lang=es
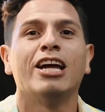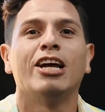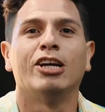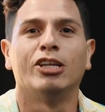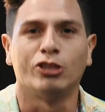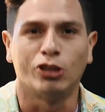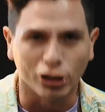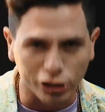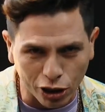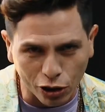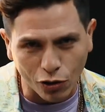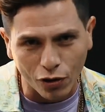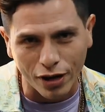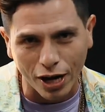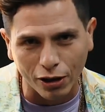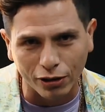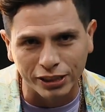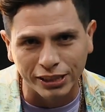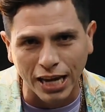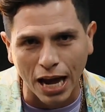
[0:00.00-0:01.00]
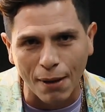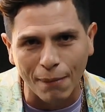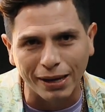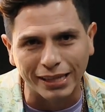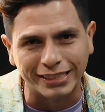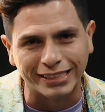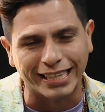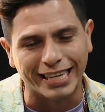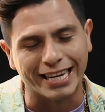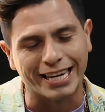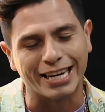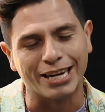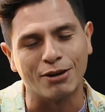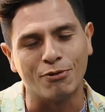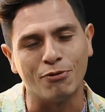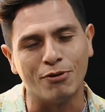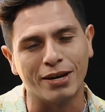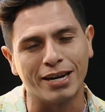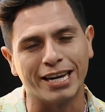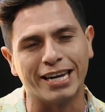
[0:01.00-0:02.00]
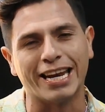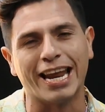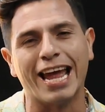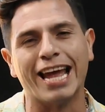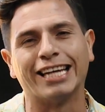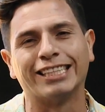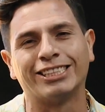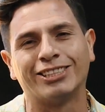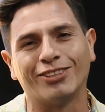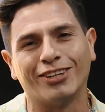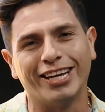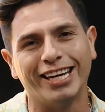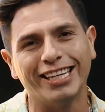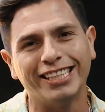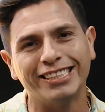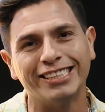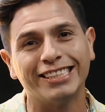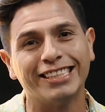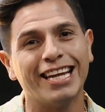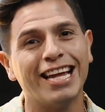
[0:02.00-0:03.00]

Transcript: Yo soy Conrado Chávez y recuerden, esto es...